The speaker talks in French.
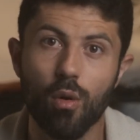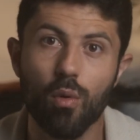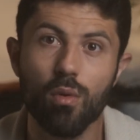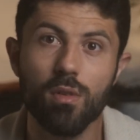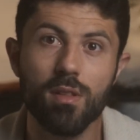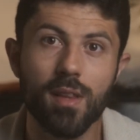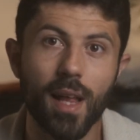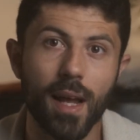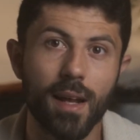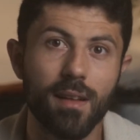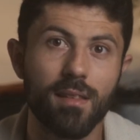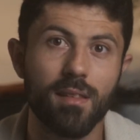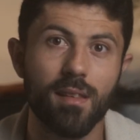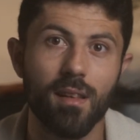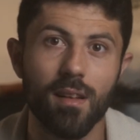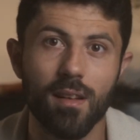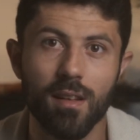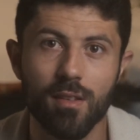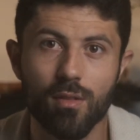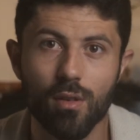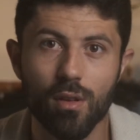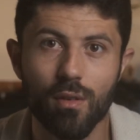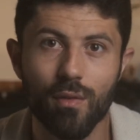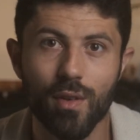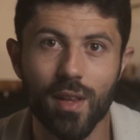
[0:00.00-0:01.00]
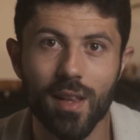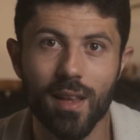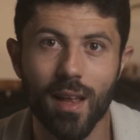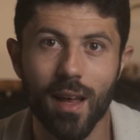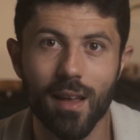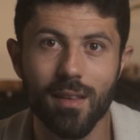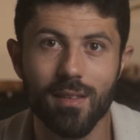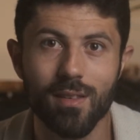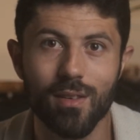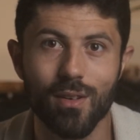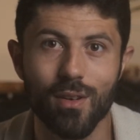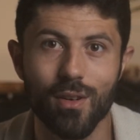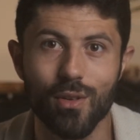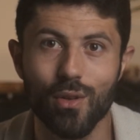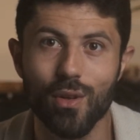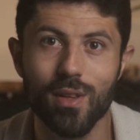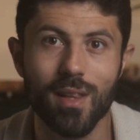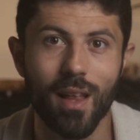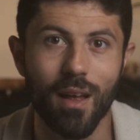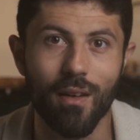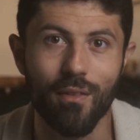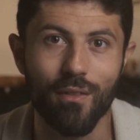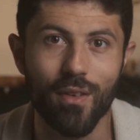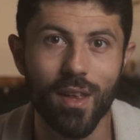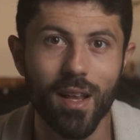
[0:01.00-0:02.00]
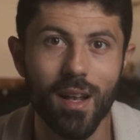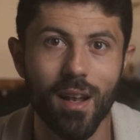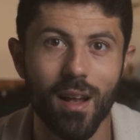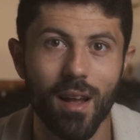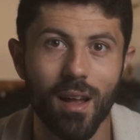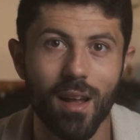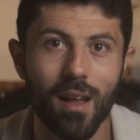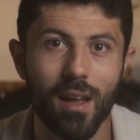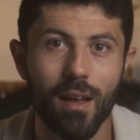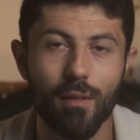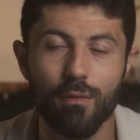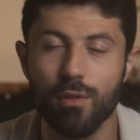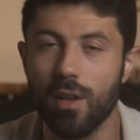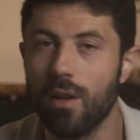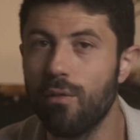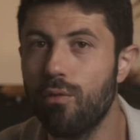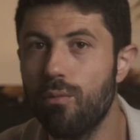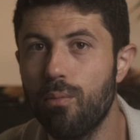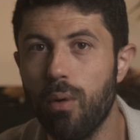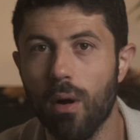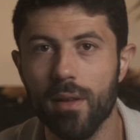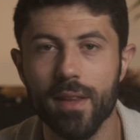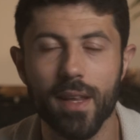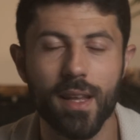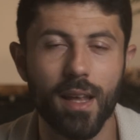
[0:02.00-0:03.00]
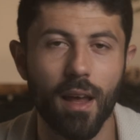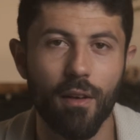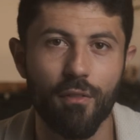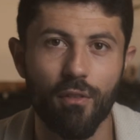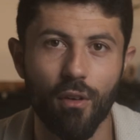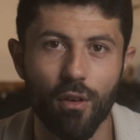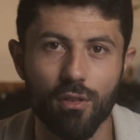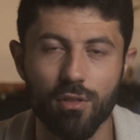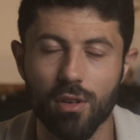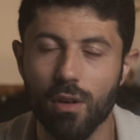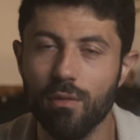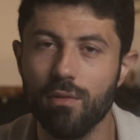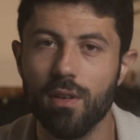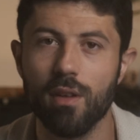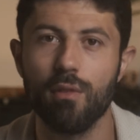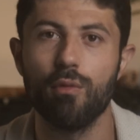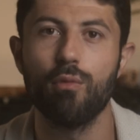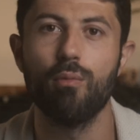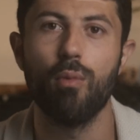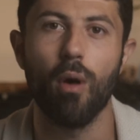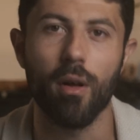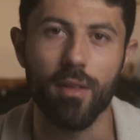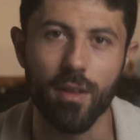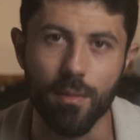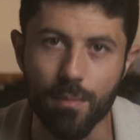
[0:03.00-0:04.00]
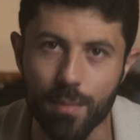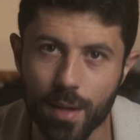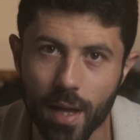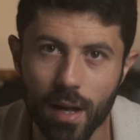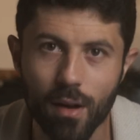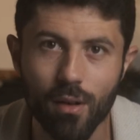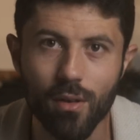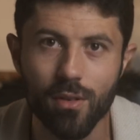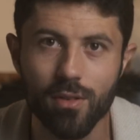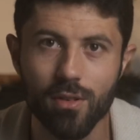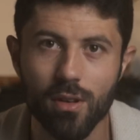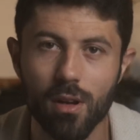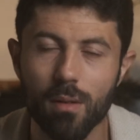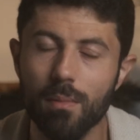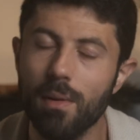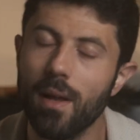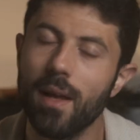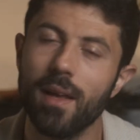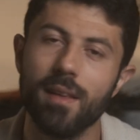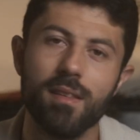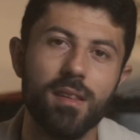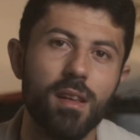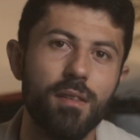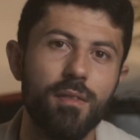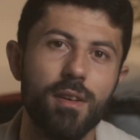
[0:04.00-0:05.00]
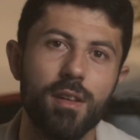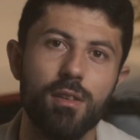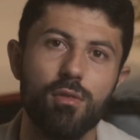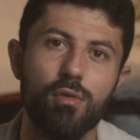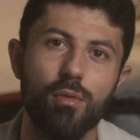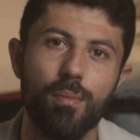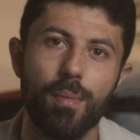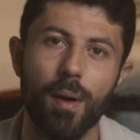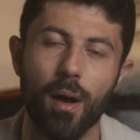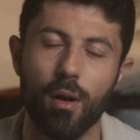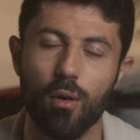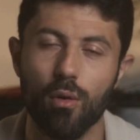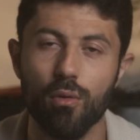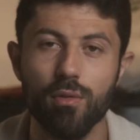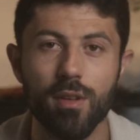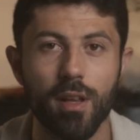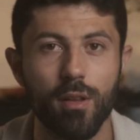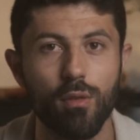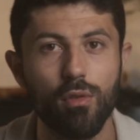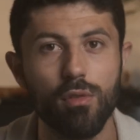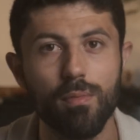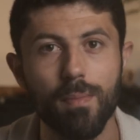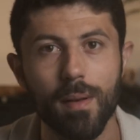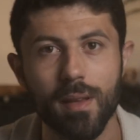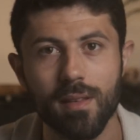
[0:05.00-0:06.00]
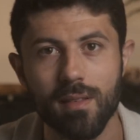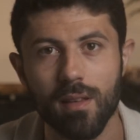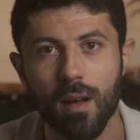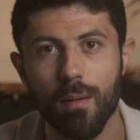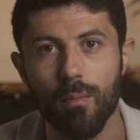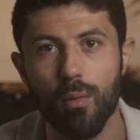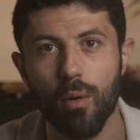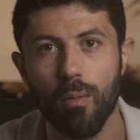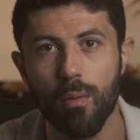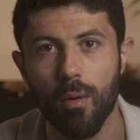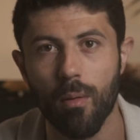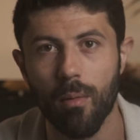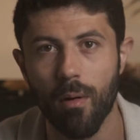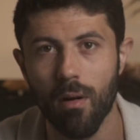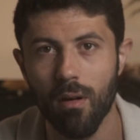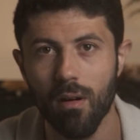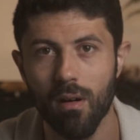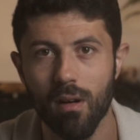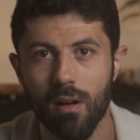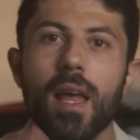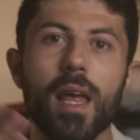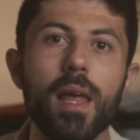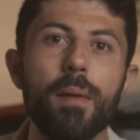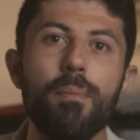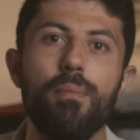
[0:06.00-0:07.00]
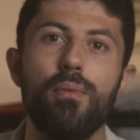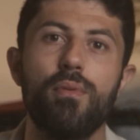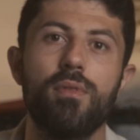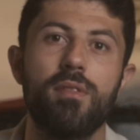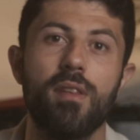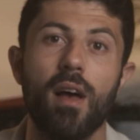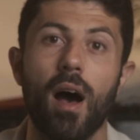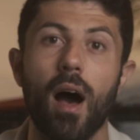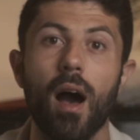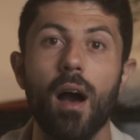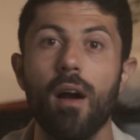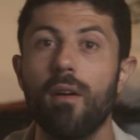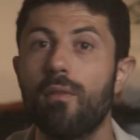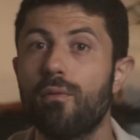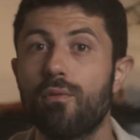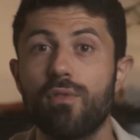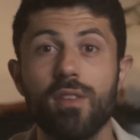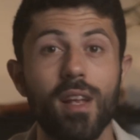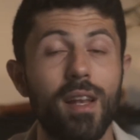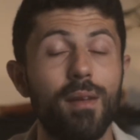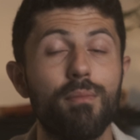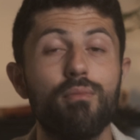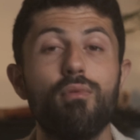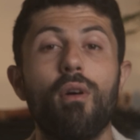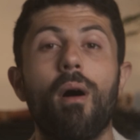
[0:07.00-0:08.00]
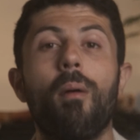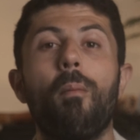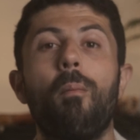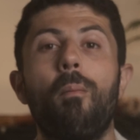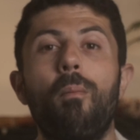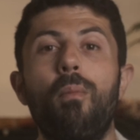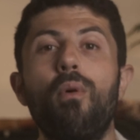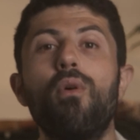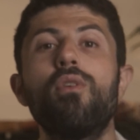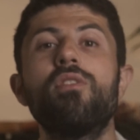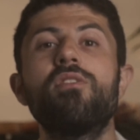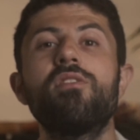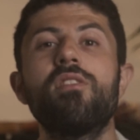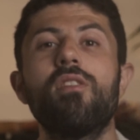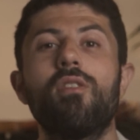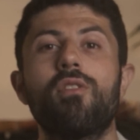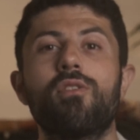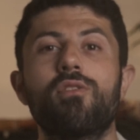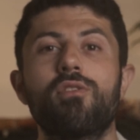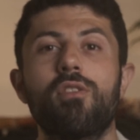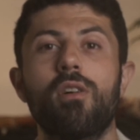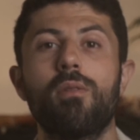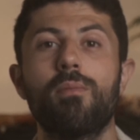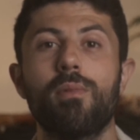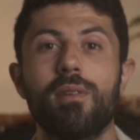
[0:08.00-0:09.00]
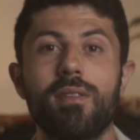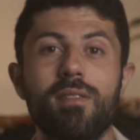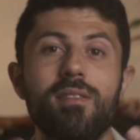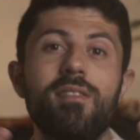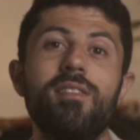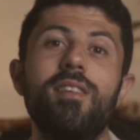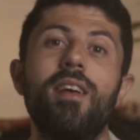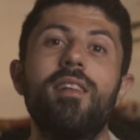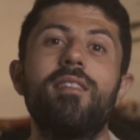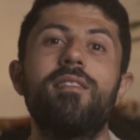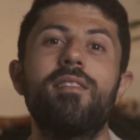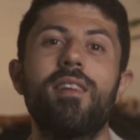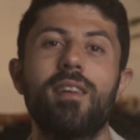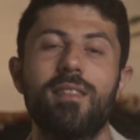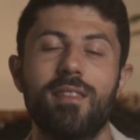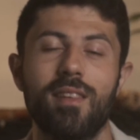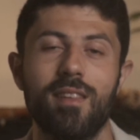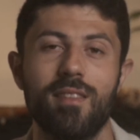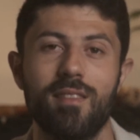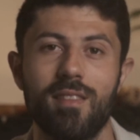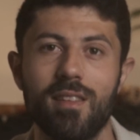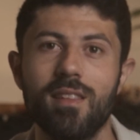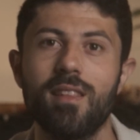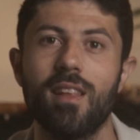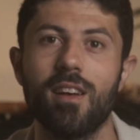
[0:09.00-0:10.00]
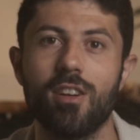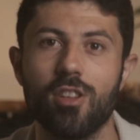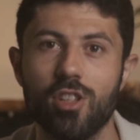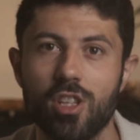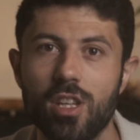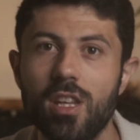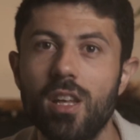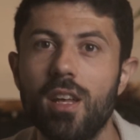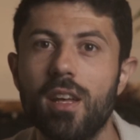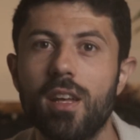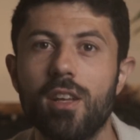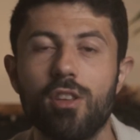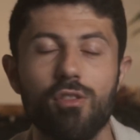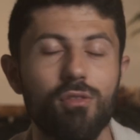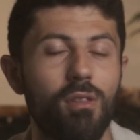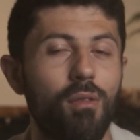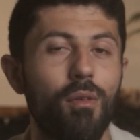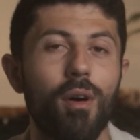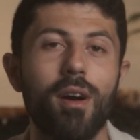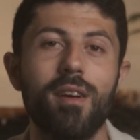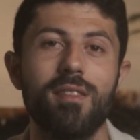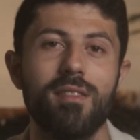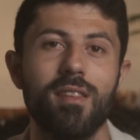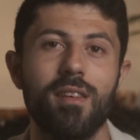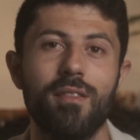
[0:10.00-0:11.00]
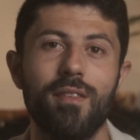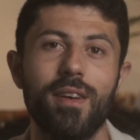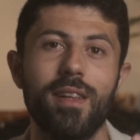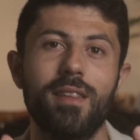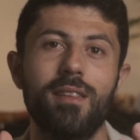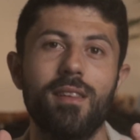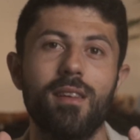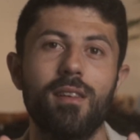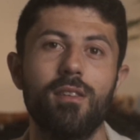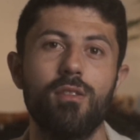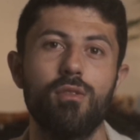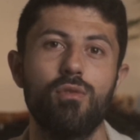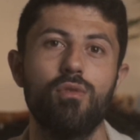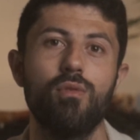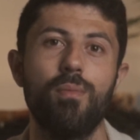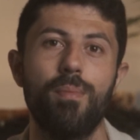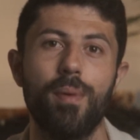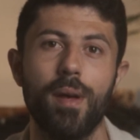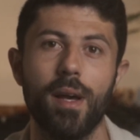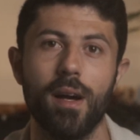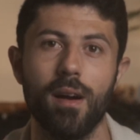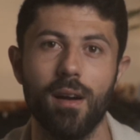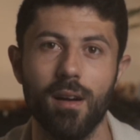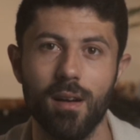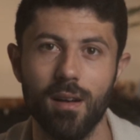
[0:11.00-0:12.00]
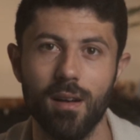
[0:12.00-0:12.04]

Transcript: contacte les autres vidéastes de ta ville vous allez vous boire des cafés ensemble, vous allez vous boire des bières ensemble et ça va être super cool, vous allez tous passer un bon moment. Et plus tard, vous allez pouvoir bosser ensemble s'il y a une certaine synergie et tu vas voir que ça va être super.